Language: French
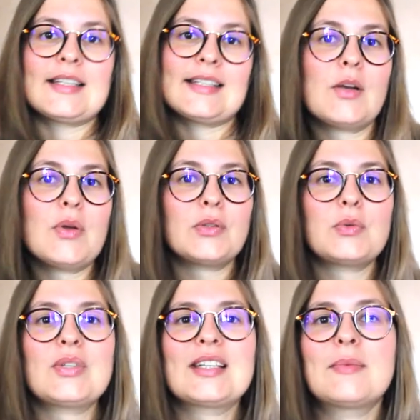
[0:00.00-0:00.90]
Salut à
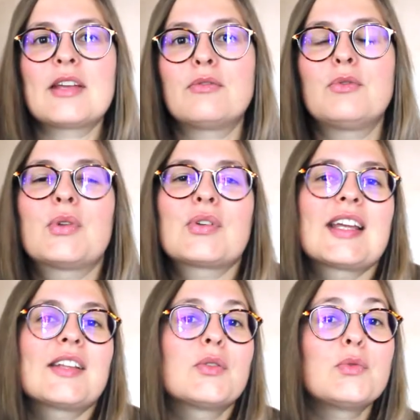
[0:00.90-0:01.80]
tous et bienvenue dans
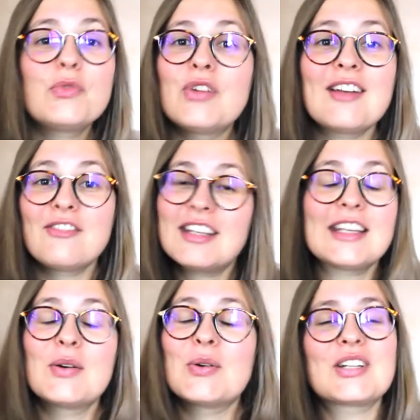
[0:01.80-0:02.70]
cette nouvelle
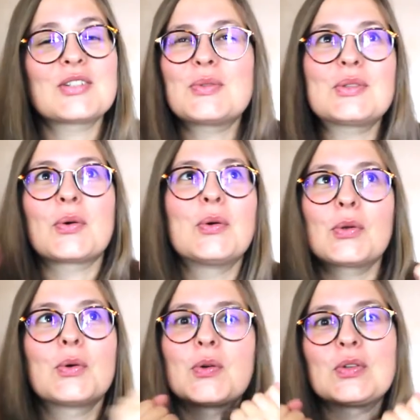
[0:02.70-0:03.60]
vidéo et je suis trop
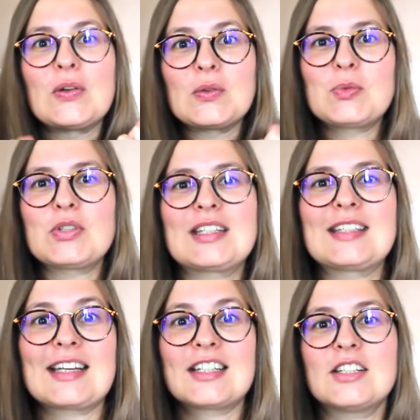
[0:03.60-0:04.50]
trop contente puisqu'il
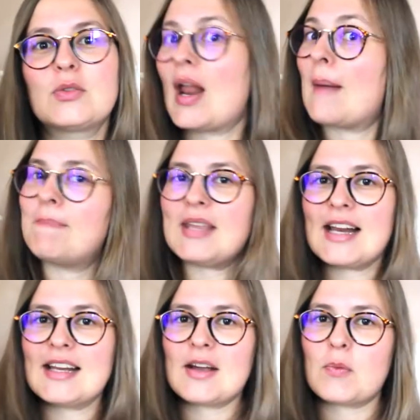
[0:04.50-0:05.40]
s'agit de la pile
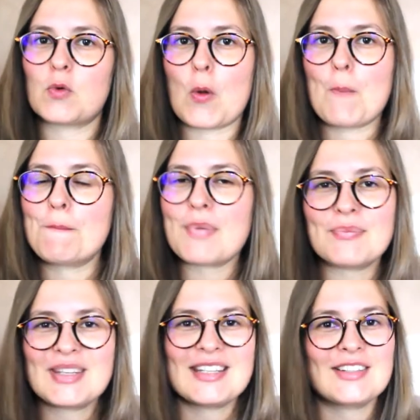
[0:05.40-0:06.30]
à lire pour le
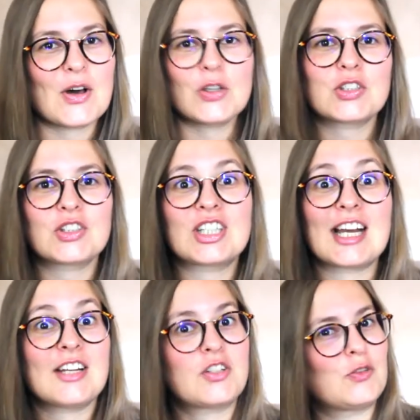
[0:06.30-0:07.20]
Pumpkin Autumn
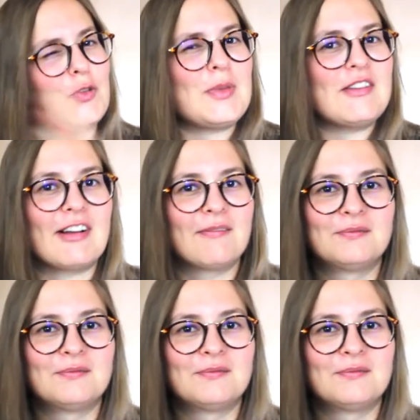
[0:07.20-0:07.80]
Challenge 2020.